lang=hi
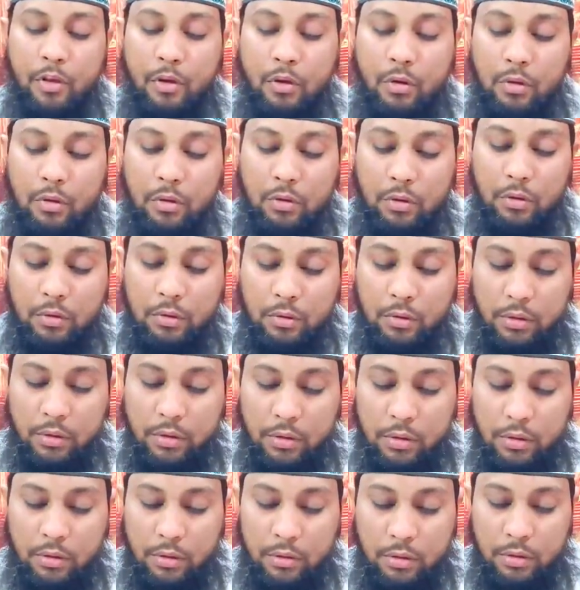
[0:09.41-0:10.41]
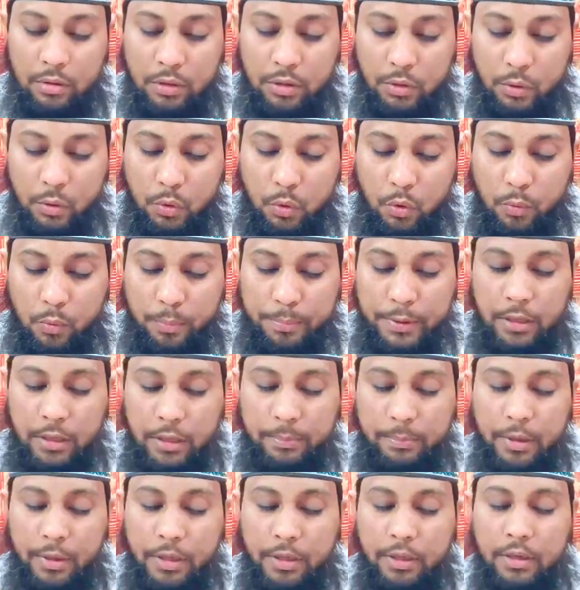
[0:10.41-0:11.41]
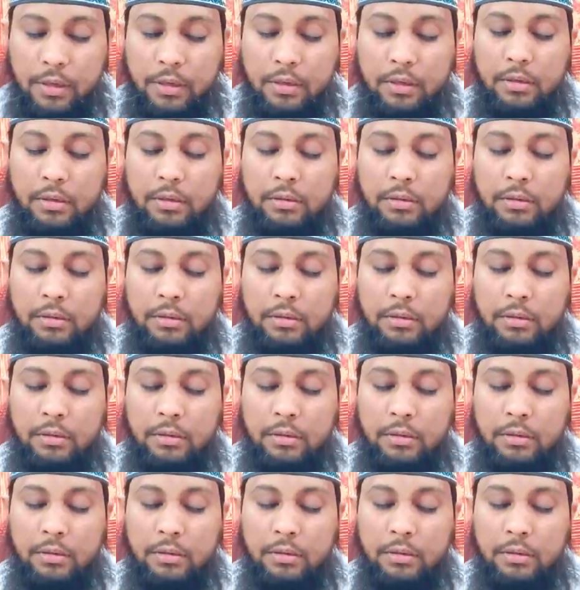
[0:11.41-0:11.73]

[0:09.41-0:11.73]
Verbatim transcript: और टोपी पर